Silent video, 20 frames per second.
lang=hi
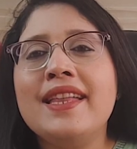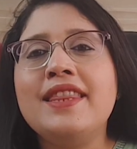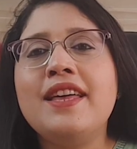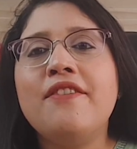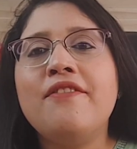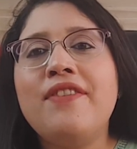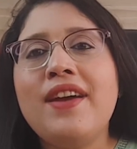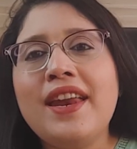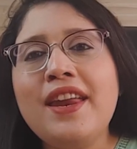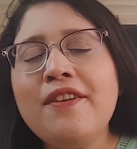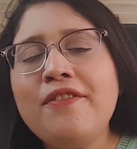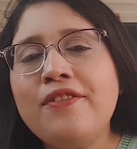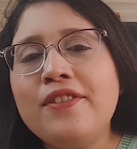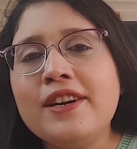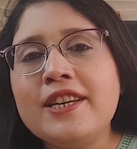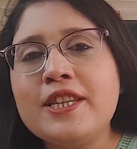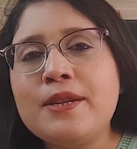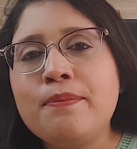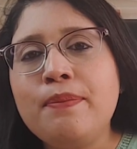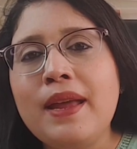the very
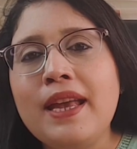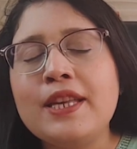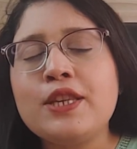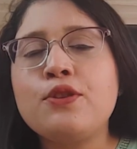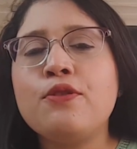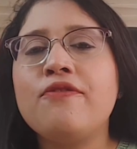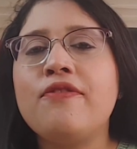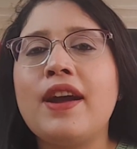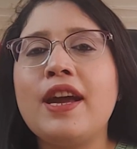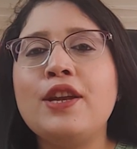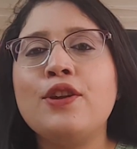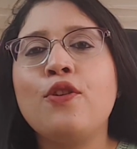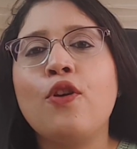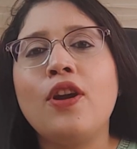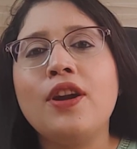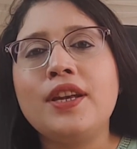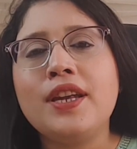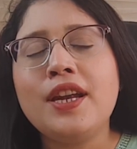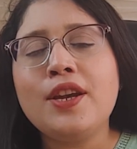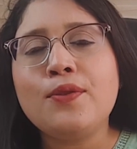first place to find
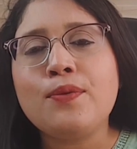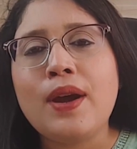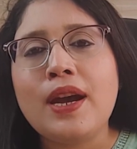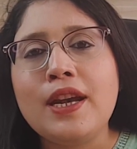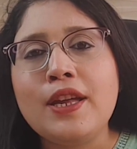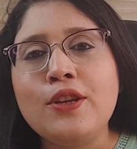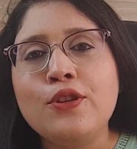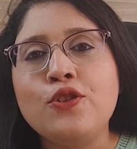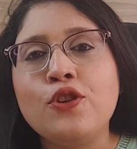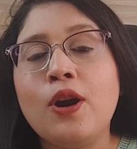content writing